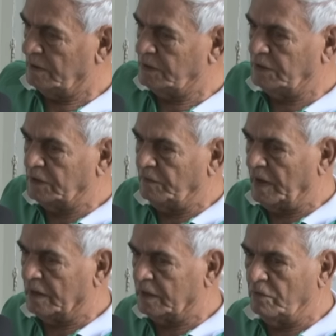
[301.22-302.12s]
se
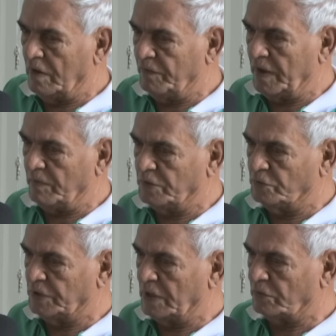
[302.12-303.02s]
tiver aqui uma verba de
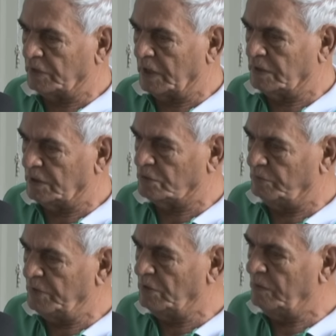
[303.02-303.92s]
200 ou
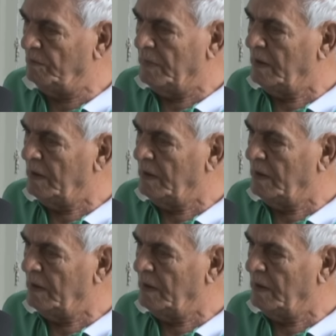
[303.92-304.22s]
300 mil,